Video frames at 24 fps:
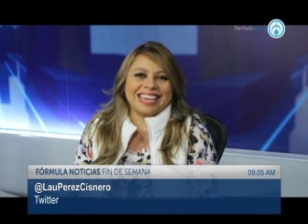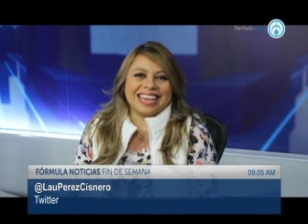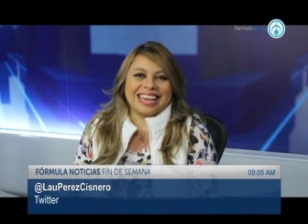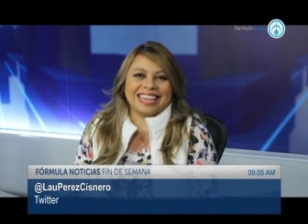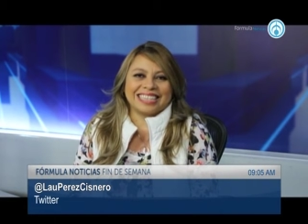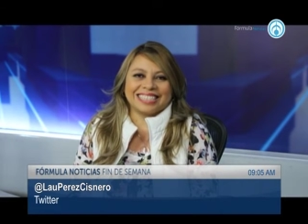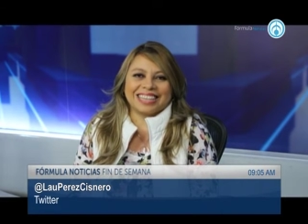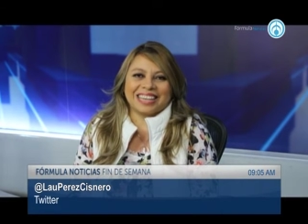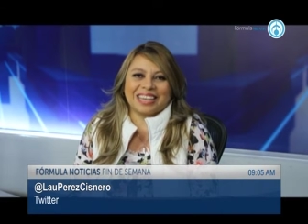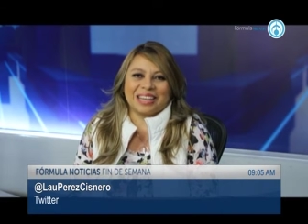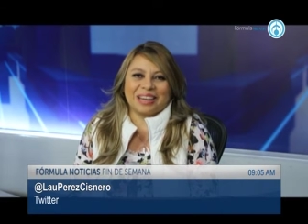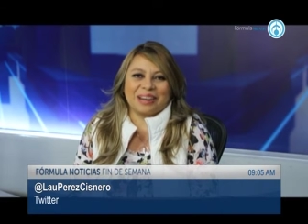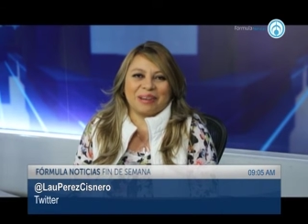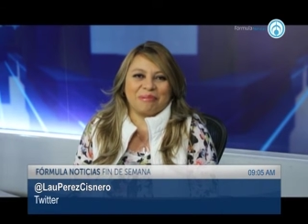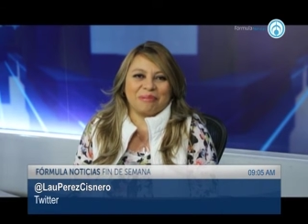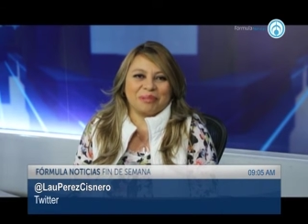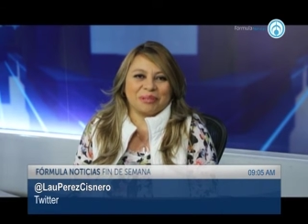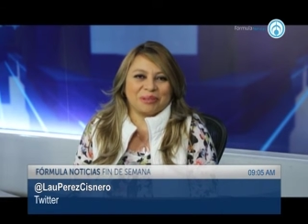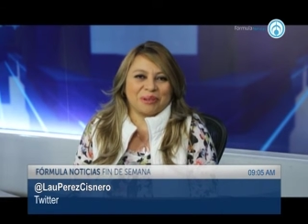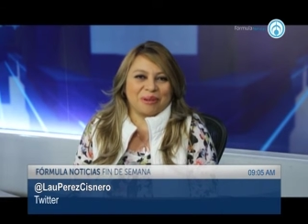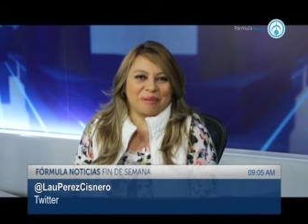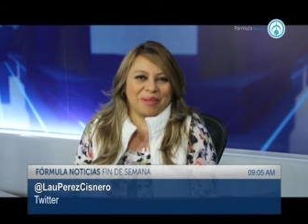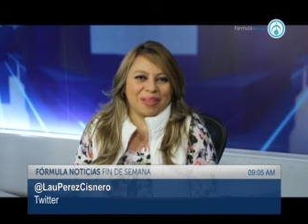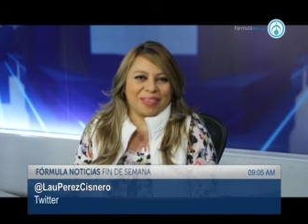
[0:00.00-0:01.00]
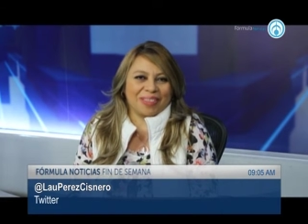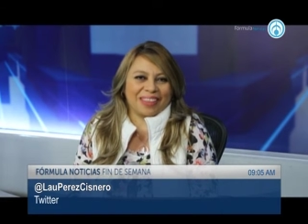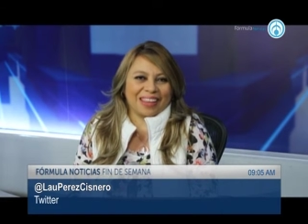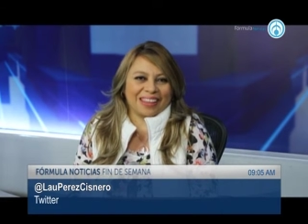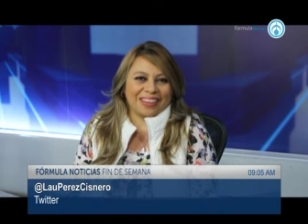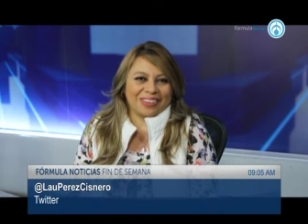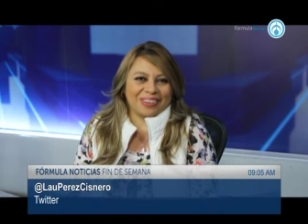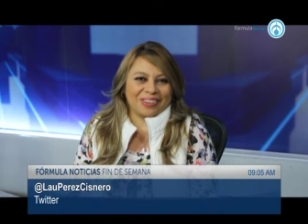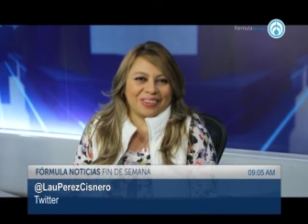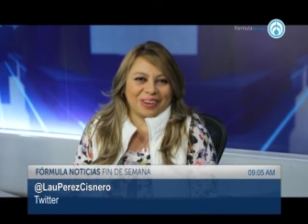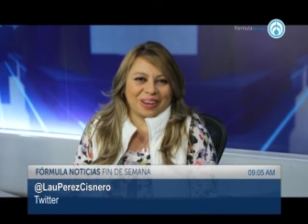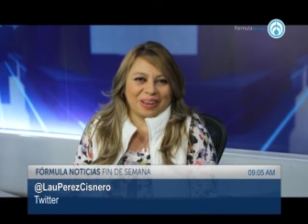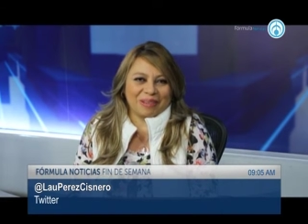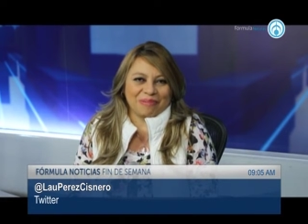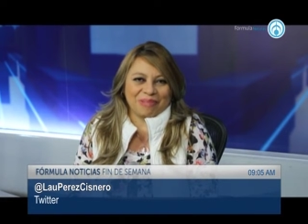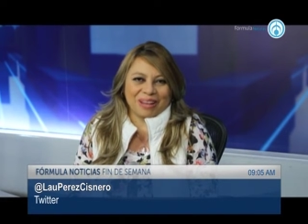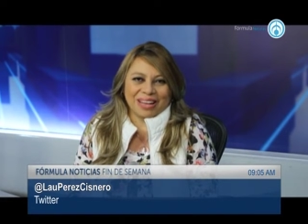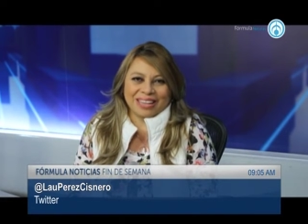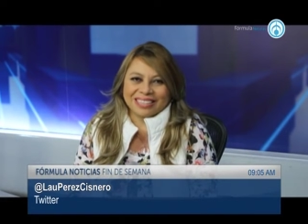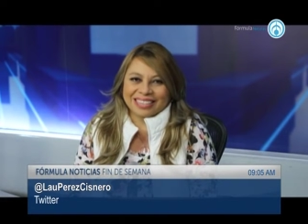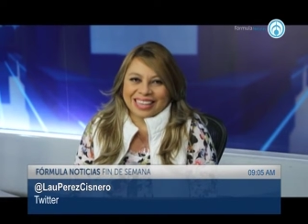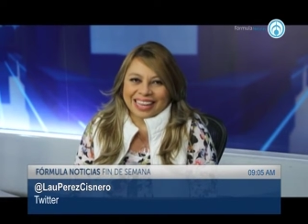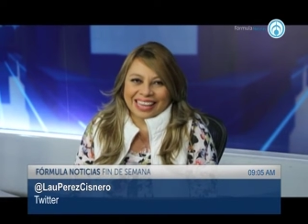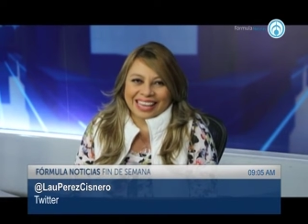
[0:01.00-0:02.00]
y ya seguiremos comentando lo que
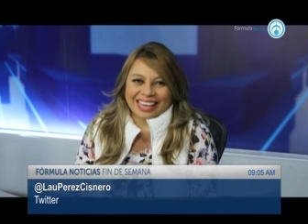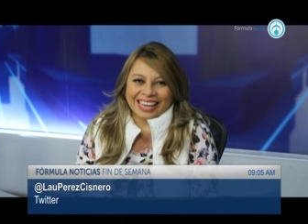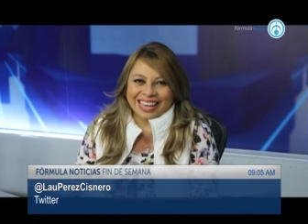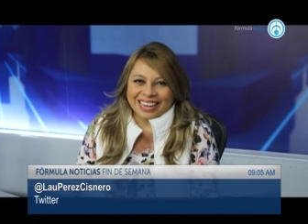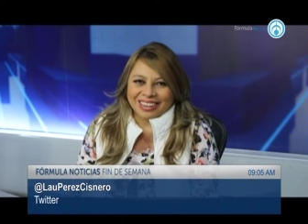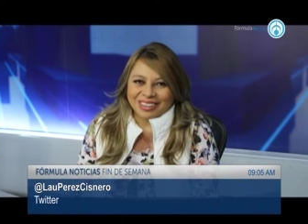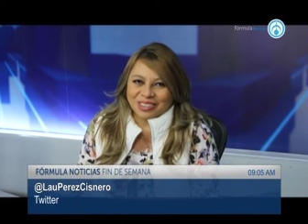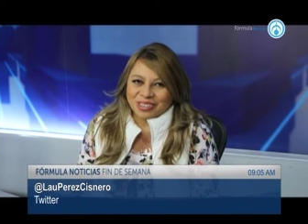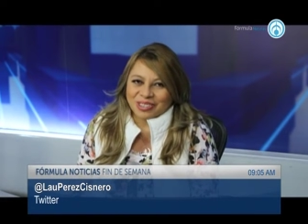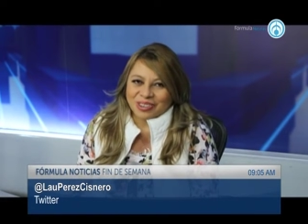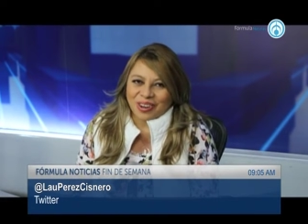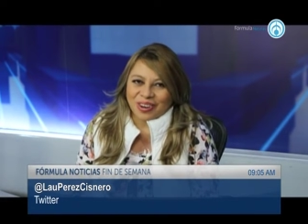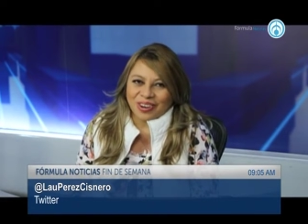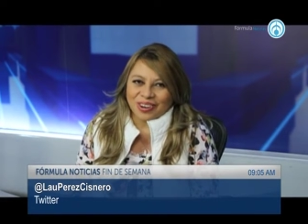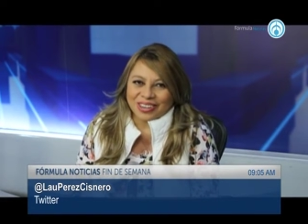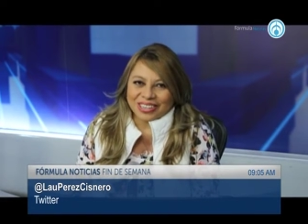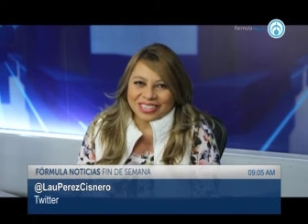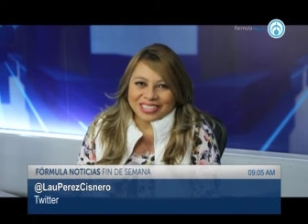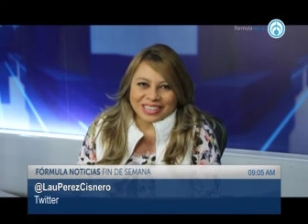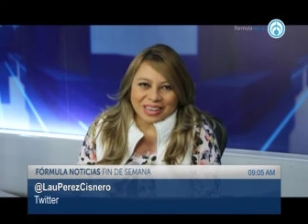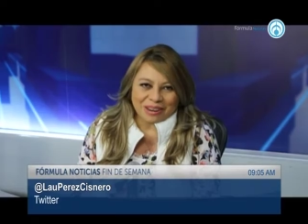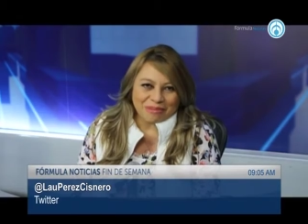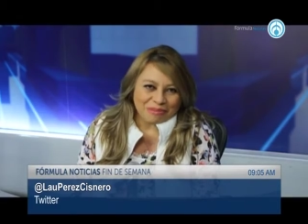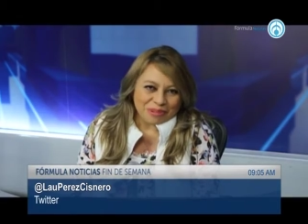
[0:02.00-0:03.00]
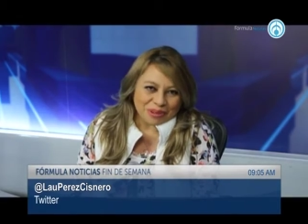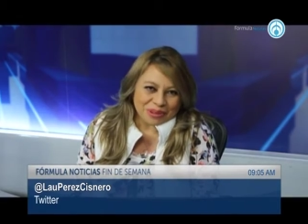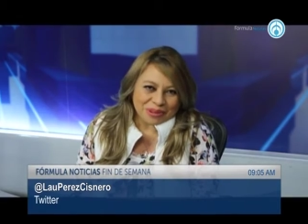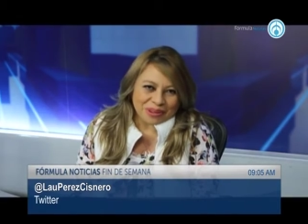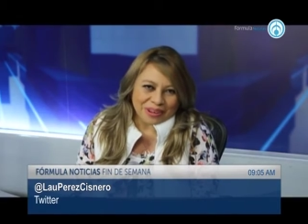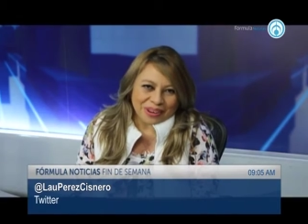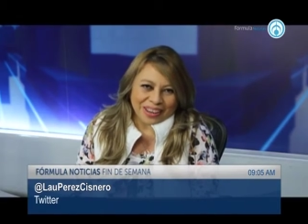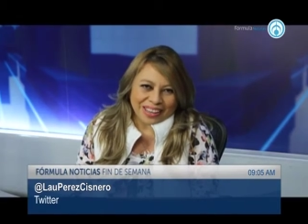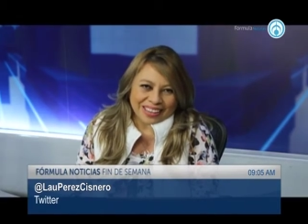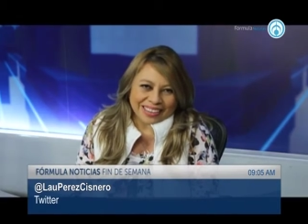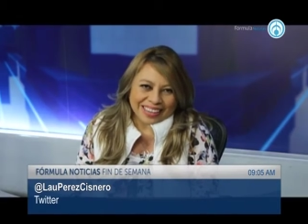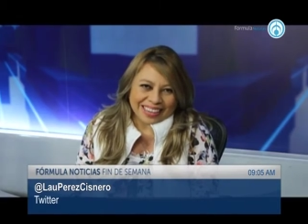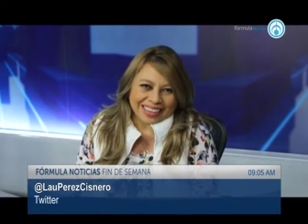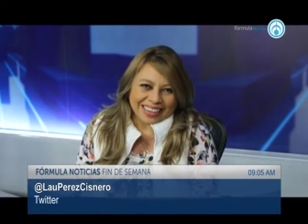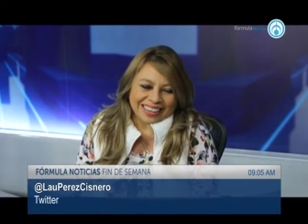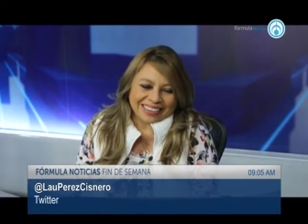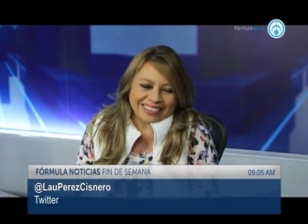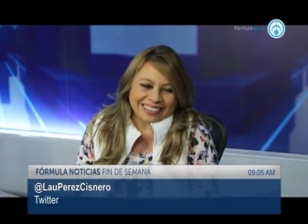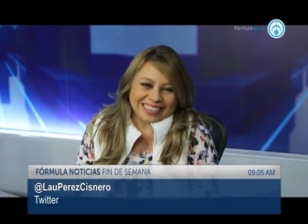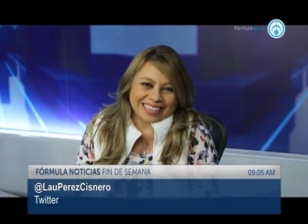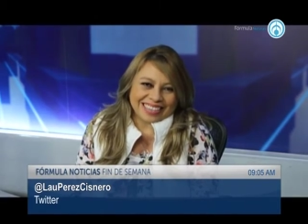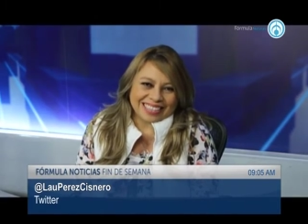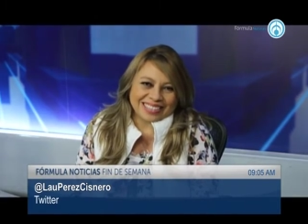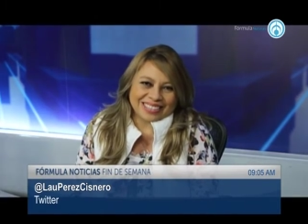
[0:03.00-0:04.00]
pasa aquí en los colores del mundo. Que
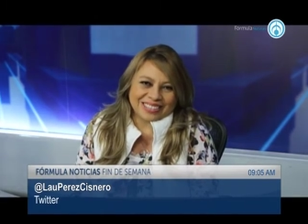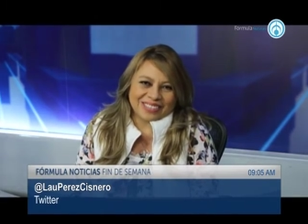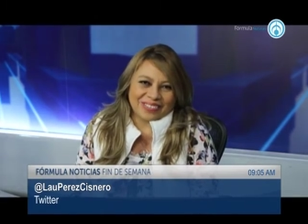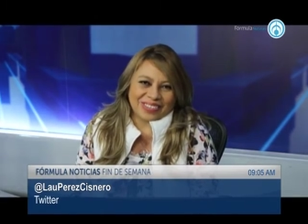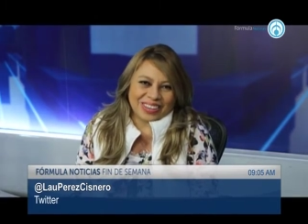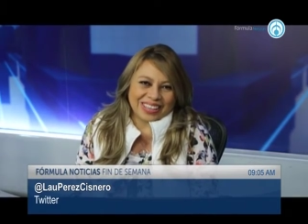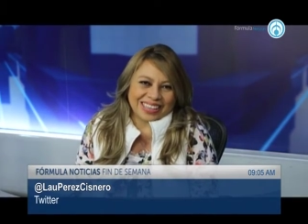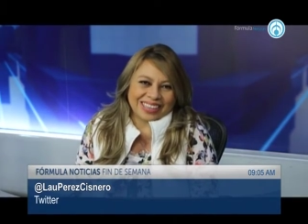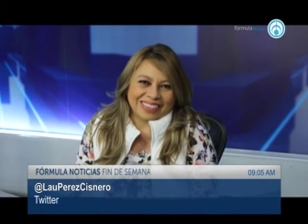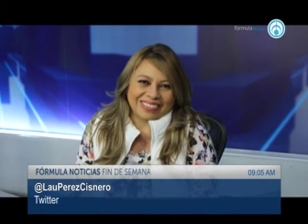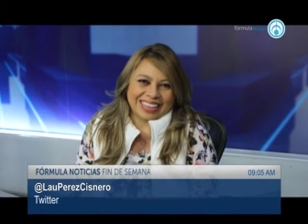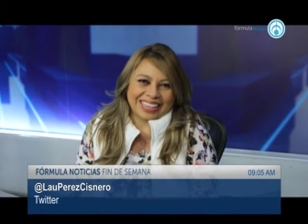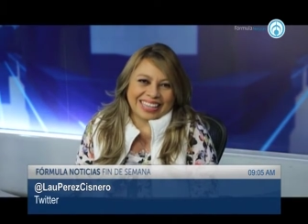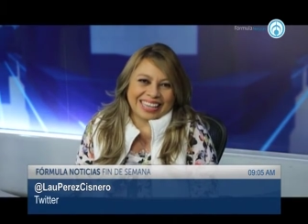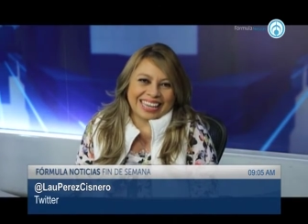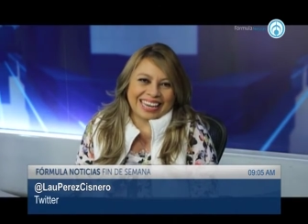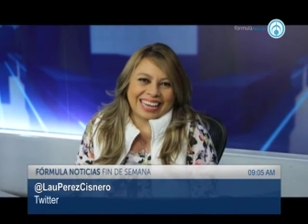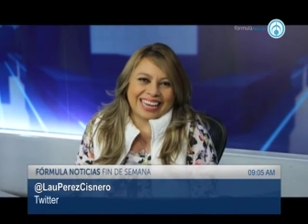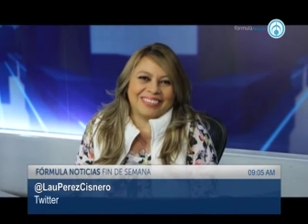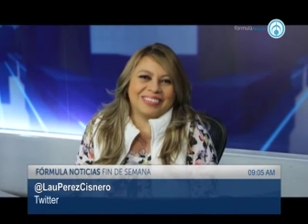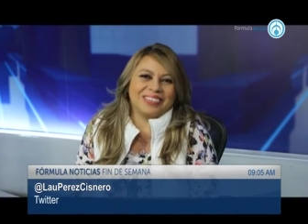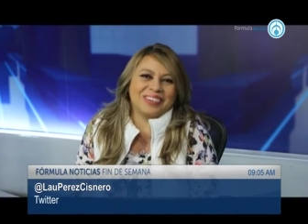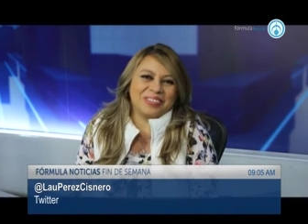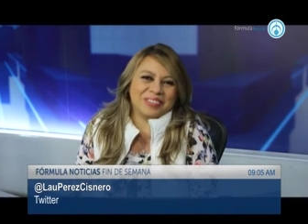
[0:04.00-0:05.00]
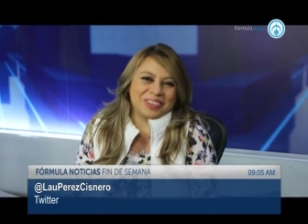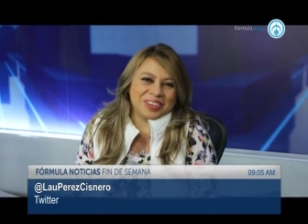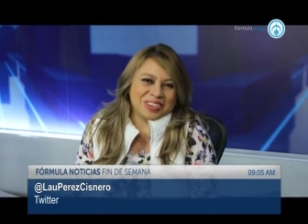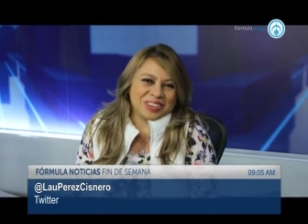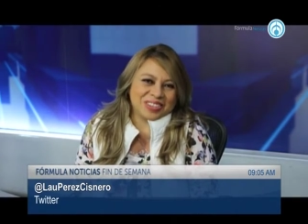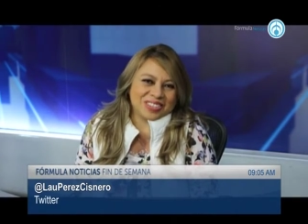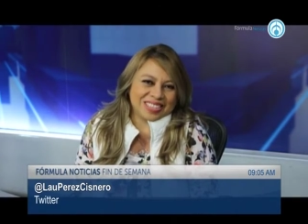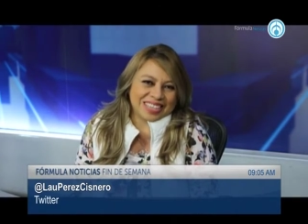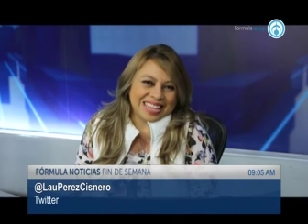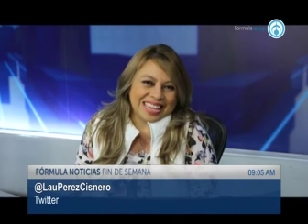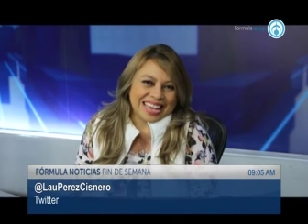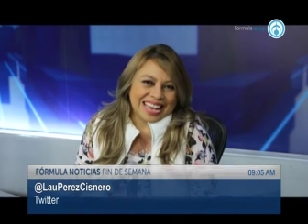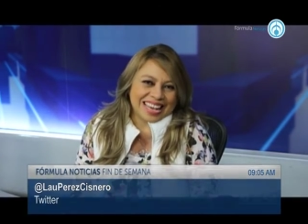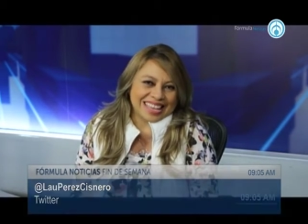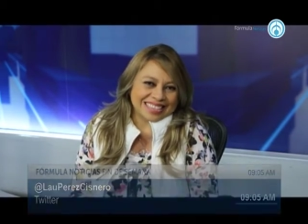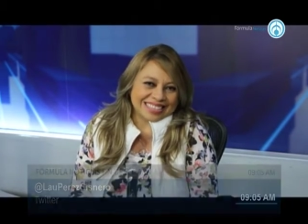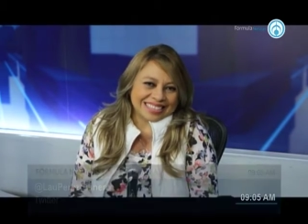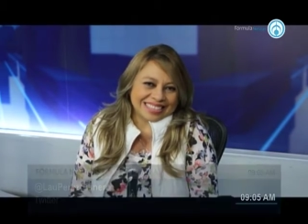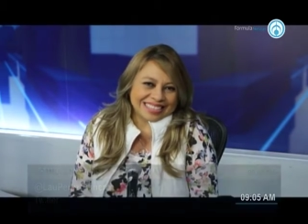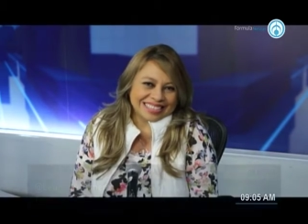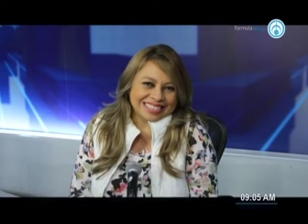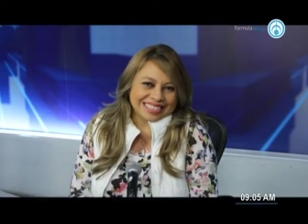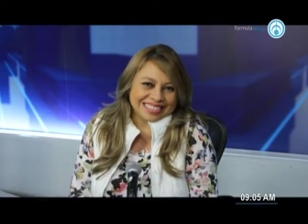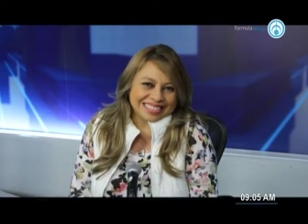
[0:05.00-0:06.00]
tengan una estupenda mañana. Muy buenos días.
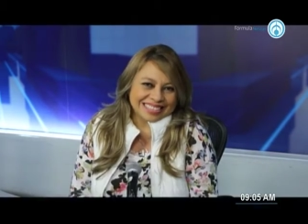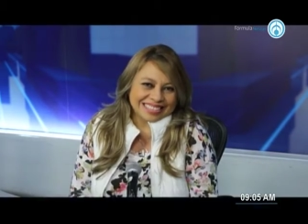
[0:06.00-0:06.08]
